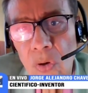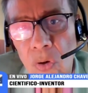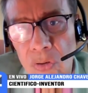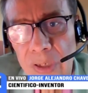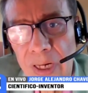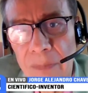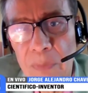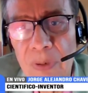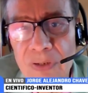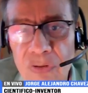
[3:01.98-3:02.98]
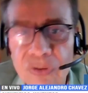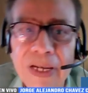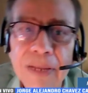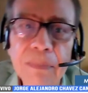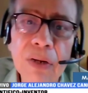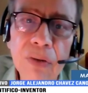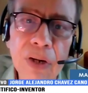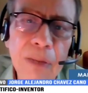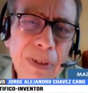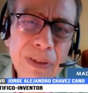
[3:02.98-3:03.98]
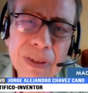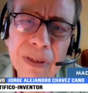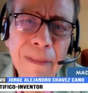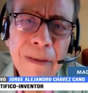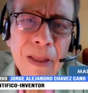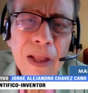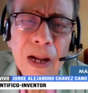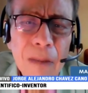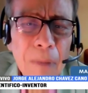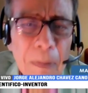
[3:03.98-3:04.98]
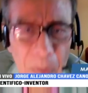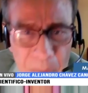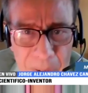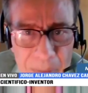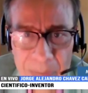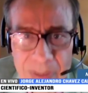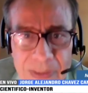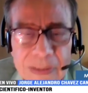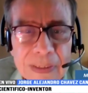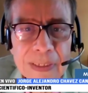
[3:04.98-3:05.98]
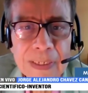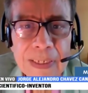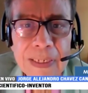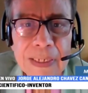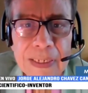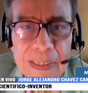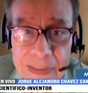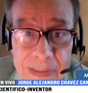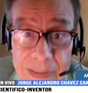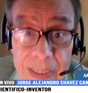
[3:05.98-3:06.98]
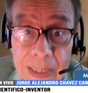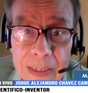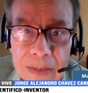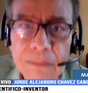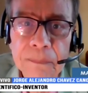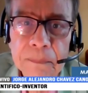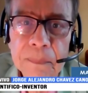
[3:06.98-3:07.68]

contra la población de Lima, ¿no? La más, la más pobre, la más necesitada, ¿no?